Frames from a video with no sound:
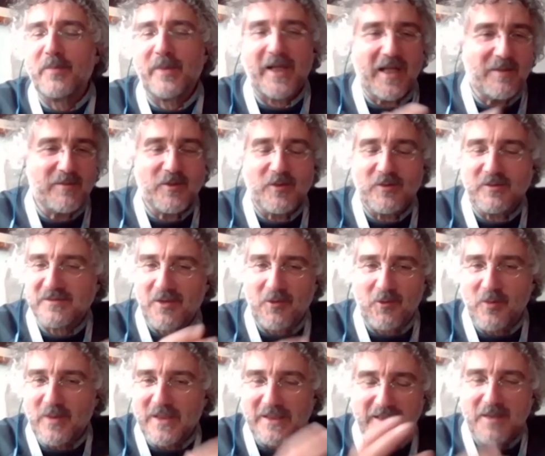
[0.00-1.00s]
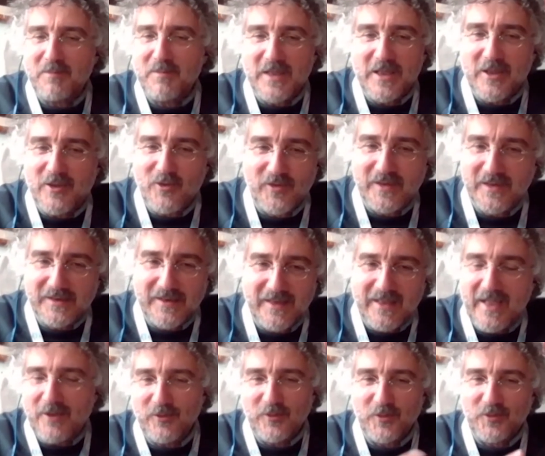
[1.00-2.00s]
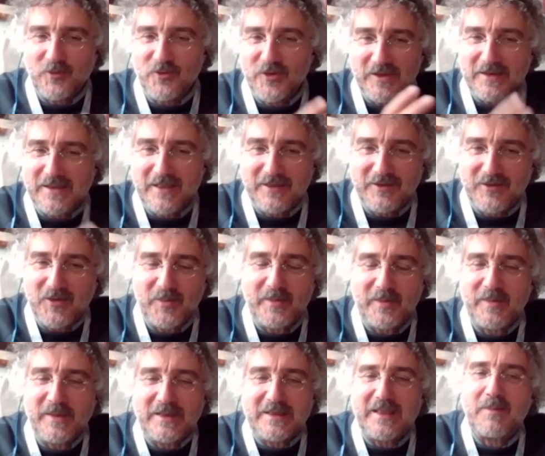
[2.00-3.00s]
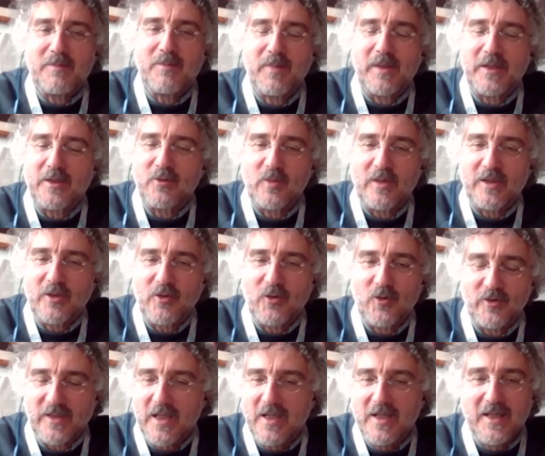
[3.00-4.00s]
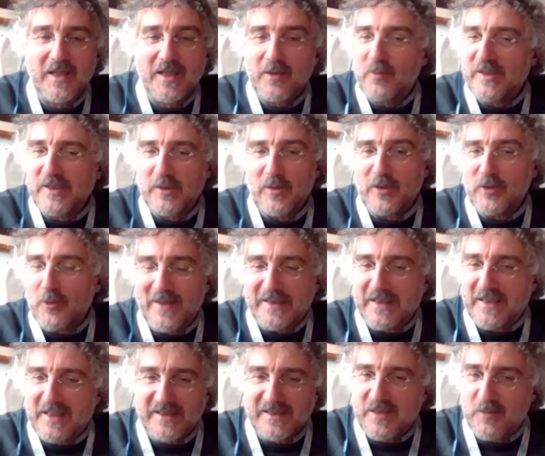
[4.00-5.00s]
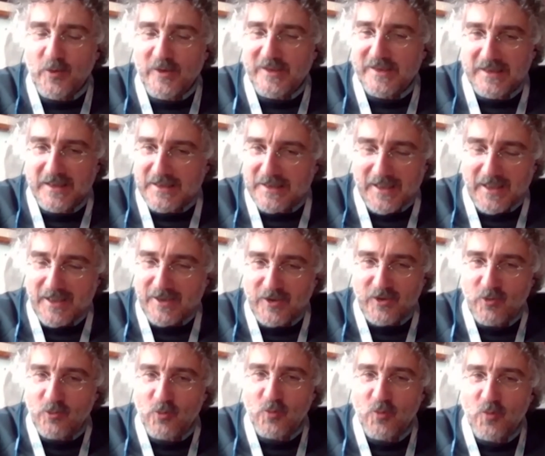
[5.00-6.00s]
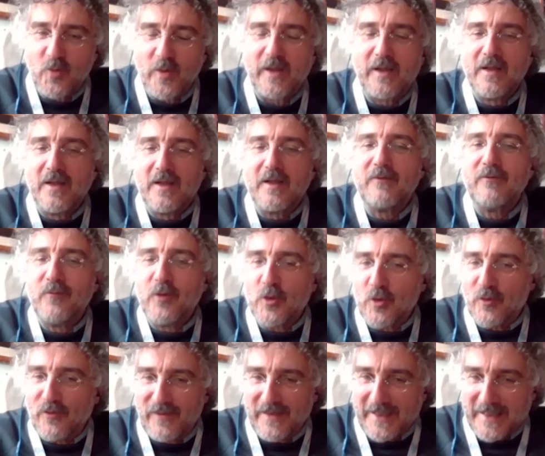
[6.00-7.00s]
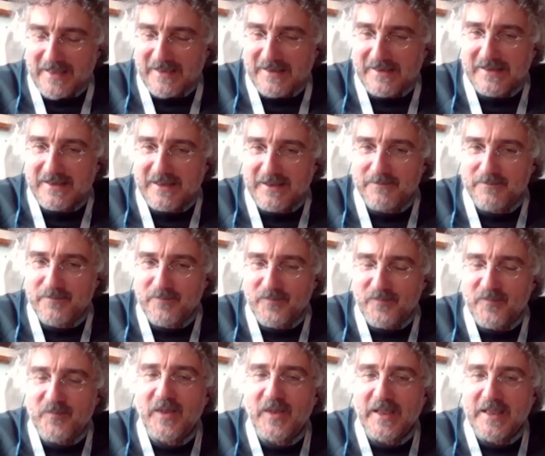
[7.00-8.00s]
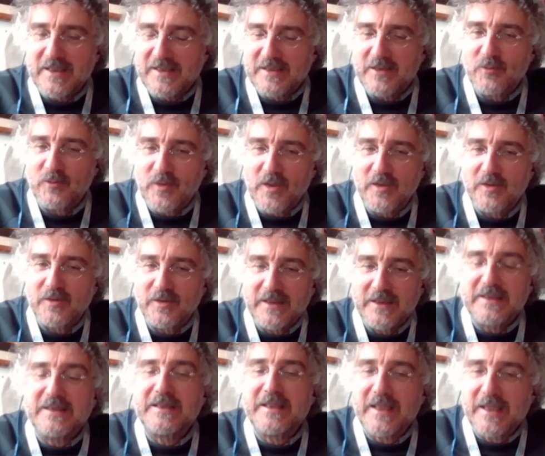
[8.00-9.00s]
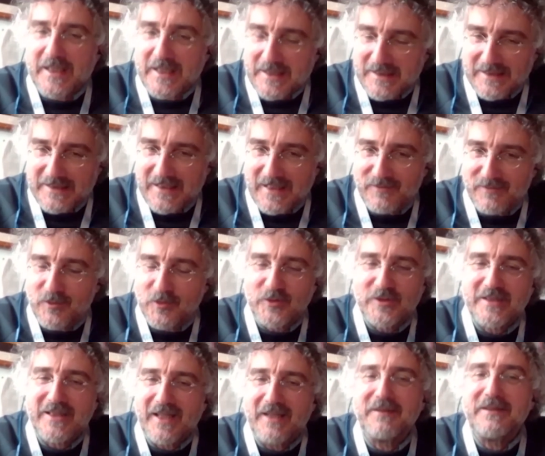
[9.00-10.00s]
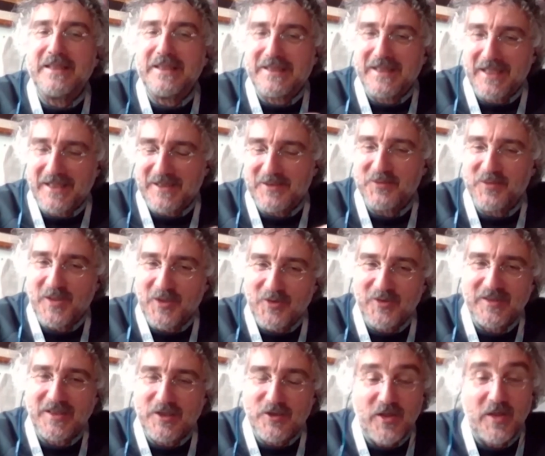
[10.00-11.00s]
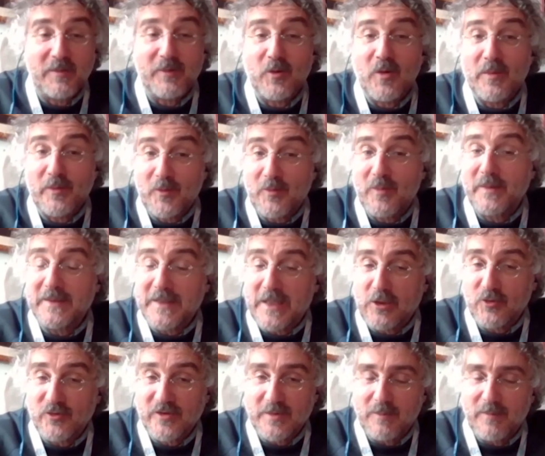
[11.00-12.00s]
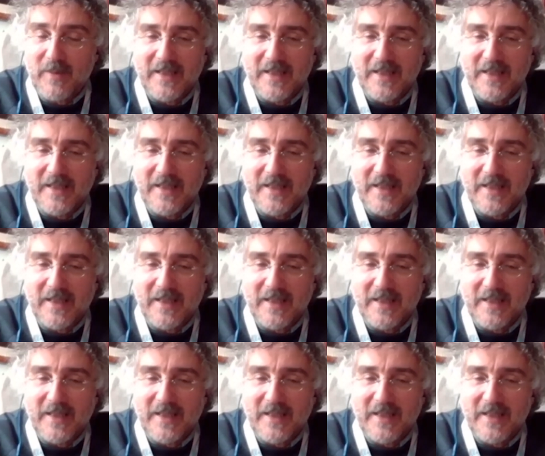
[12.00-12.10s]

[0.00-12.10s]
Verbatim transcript: un premio, so, qualche milione di euro, così tanto per mettere in palio qualcosa. Questa è una domanda che si può estendere a chiunque. Voi lo fareste? Fareste una, rischiereste la vostra vita in una cosa del genere per una probabilità così